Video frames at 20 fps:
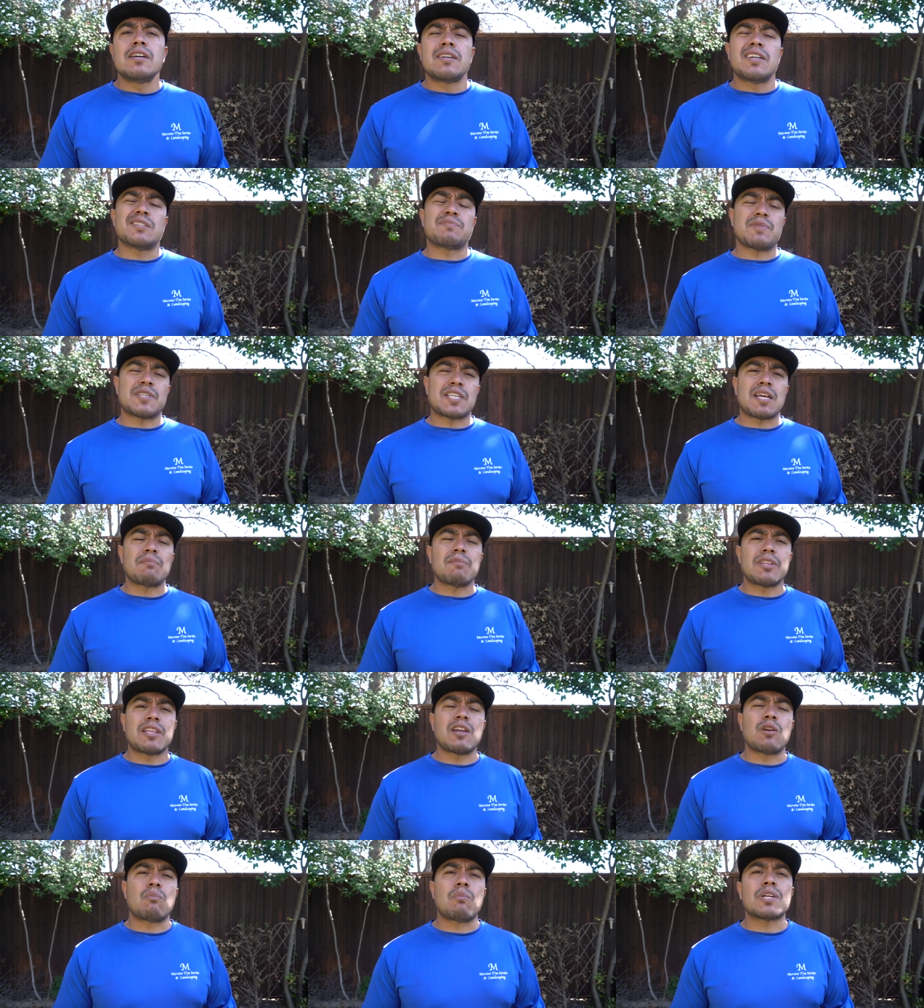
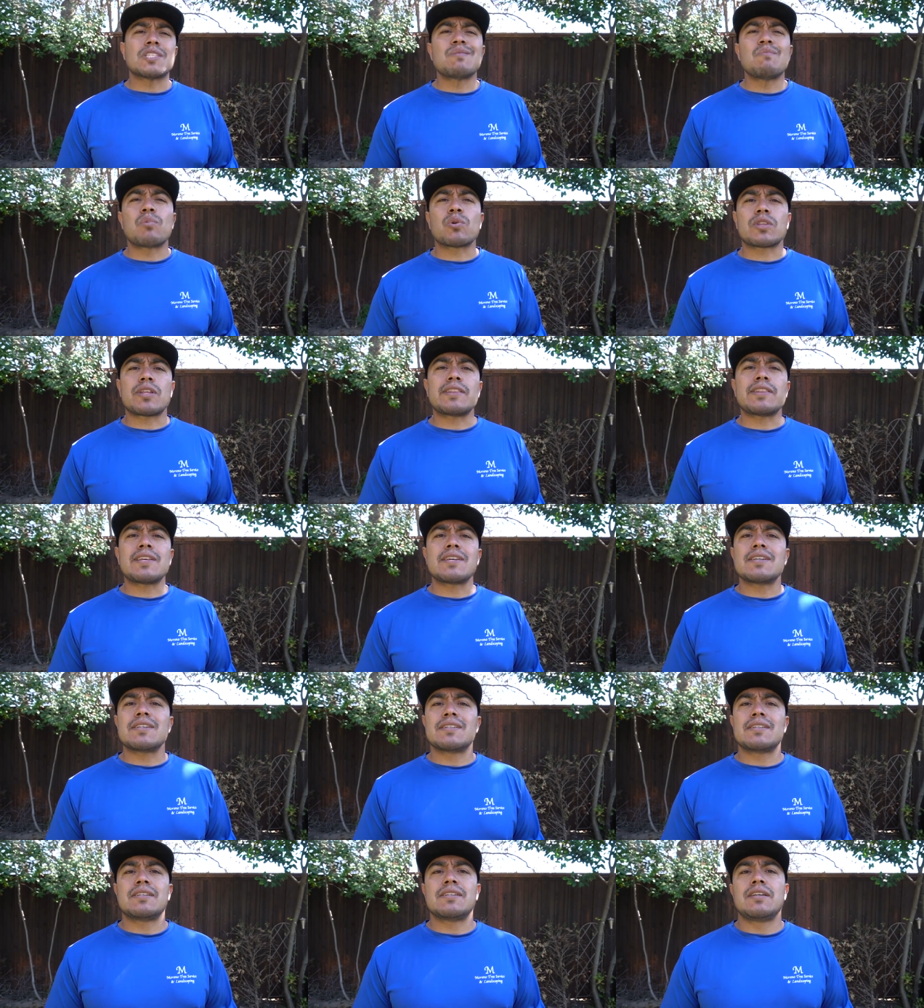Especialmente lo más importante,
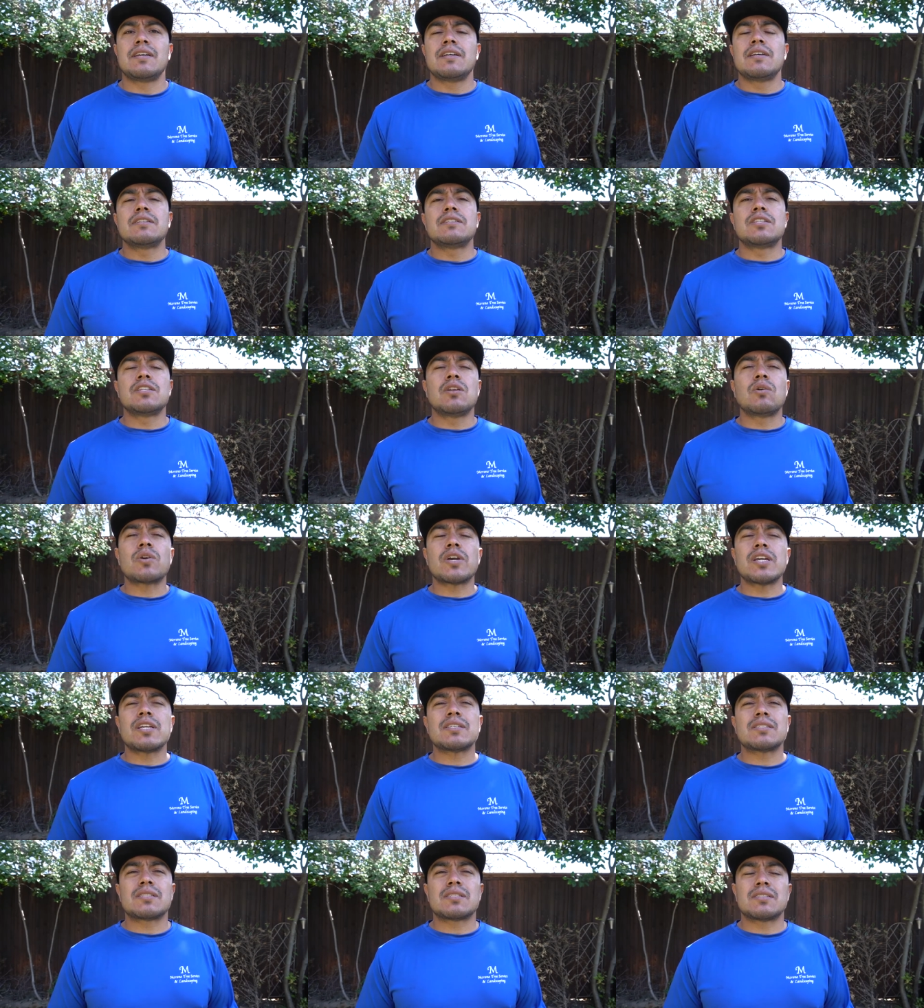si no
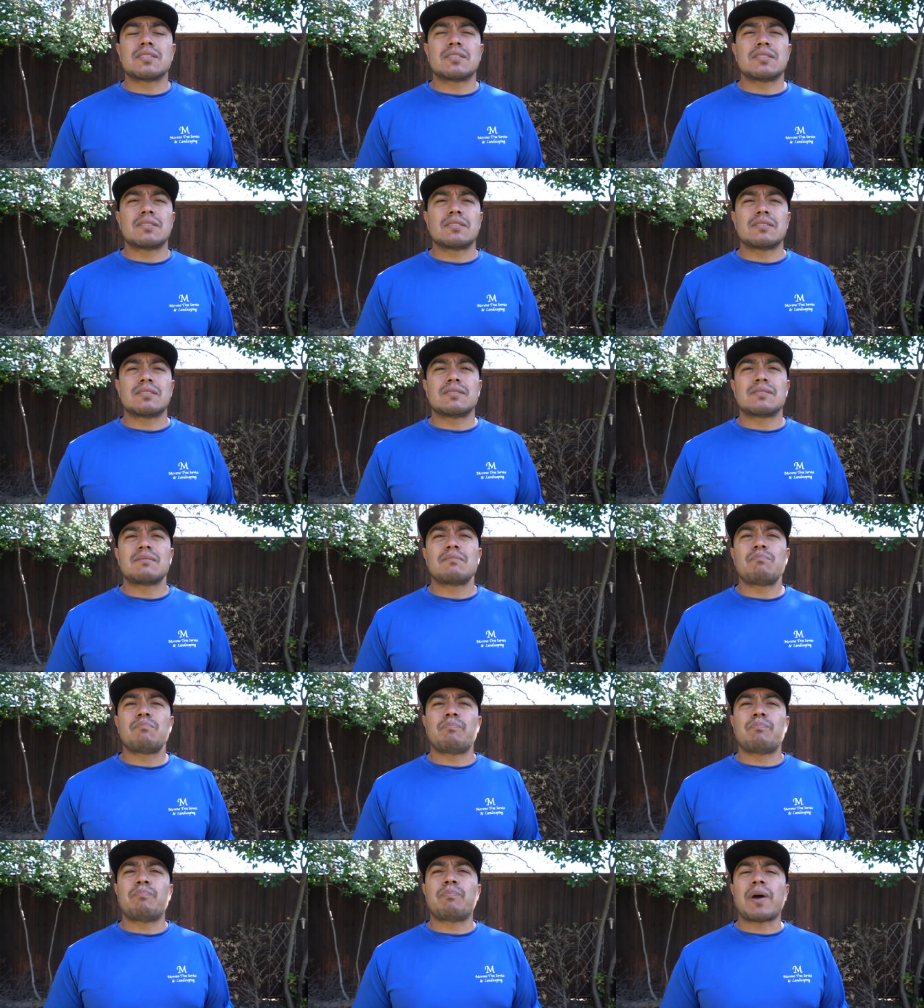quieres
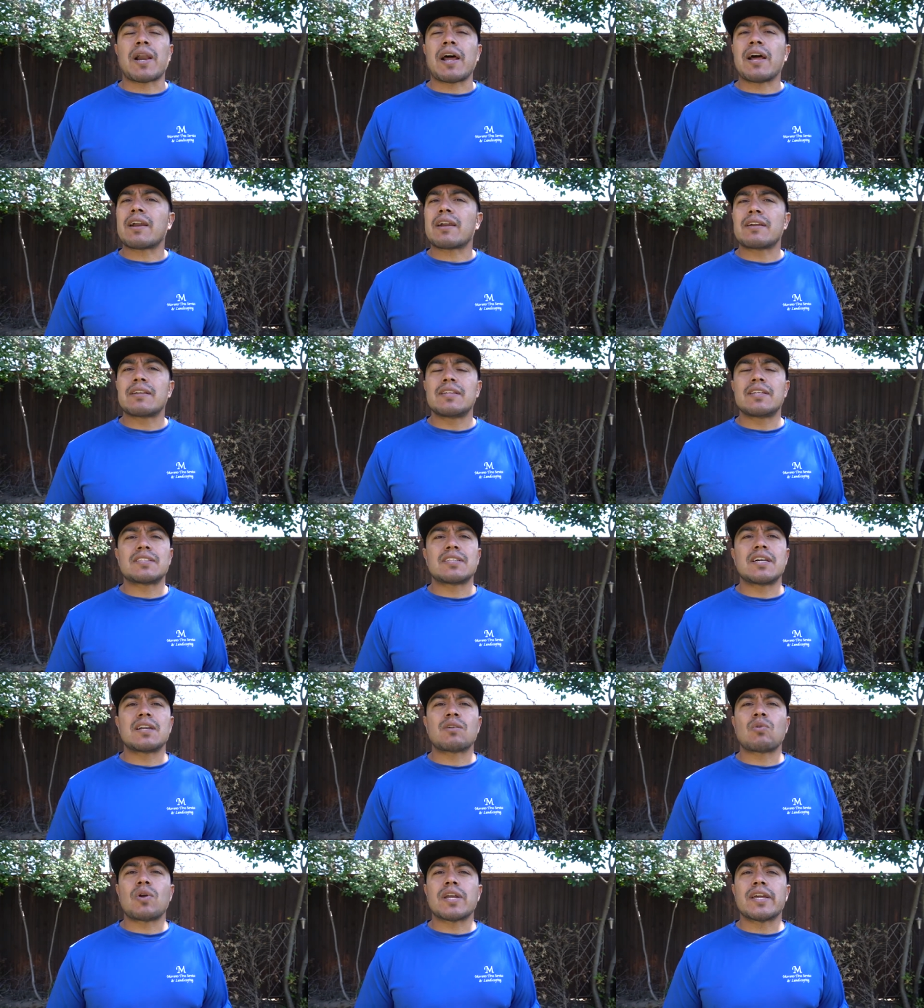parar de
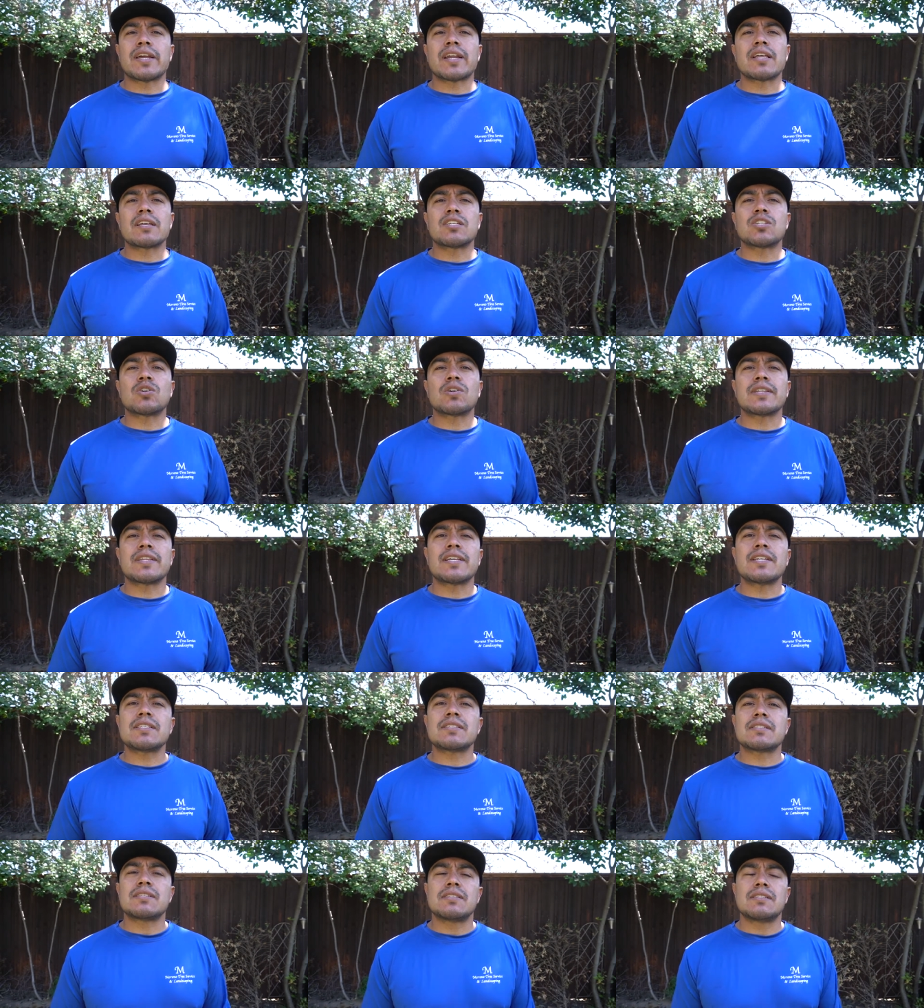ser cualquier adicción que
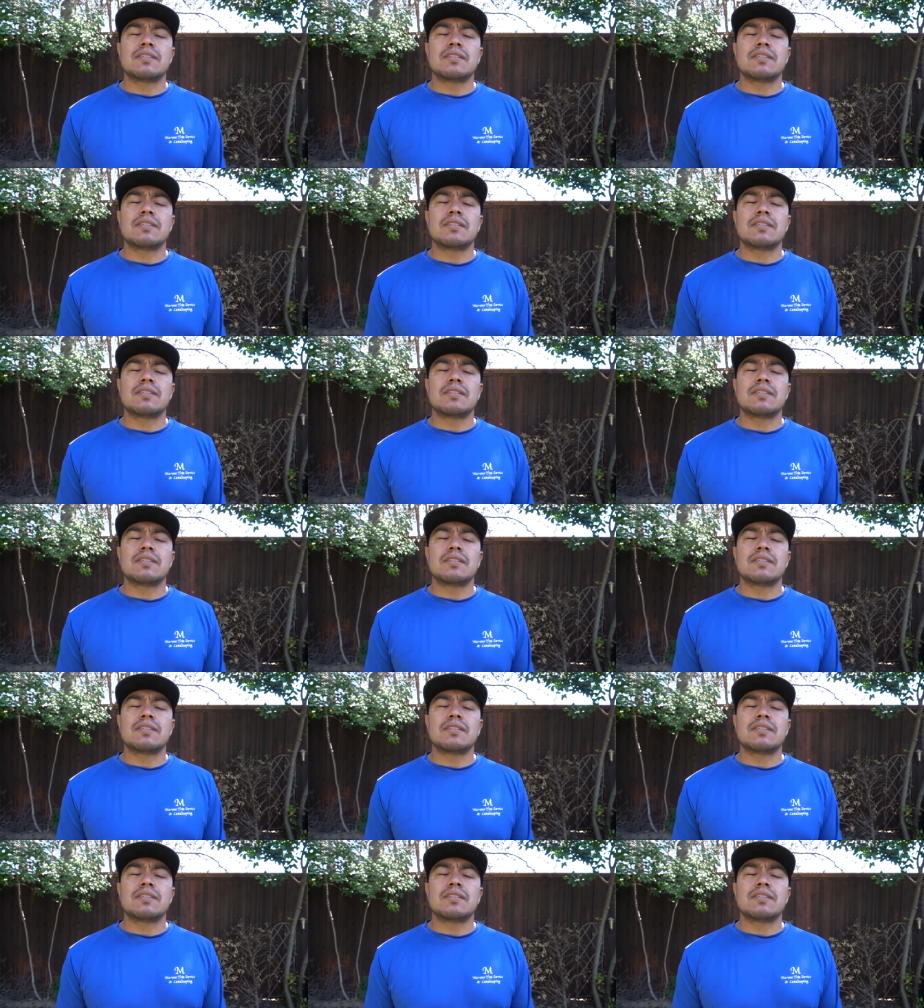tienes,